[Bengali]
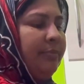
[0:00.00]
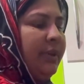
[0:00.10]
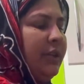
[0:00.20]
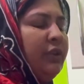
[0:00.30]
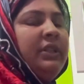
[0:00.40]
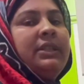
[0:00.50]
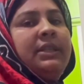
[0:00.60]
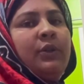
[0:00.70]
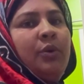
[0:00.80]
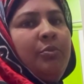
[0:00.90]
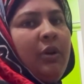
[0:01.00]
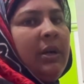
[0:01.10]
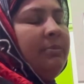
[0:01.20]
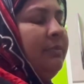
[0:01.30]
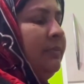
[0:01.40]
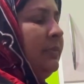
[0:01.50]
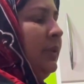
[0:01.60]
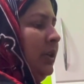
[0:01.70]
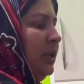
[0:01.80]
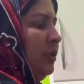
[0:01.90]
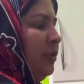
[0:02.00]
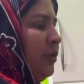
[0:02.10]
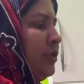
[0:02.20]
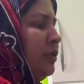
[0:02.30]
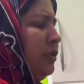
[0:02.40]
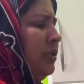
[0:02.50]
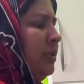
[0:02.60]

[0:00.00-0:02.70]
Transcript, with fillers: ভিডিও দিচ্ছি খুব কম ওই জন্য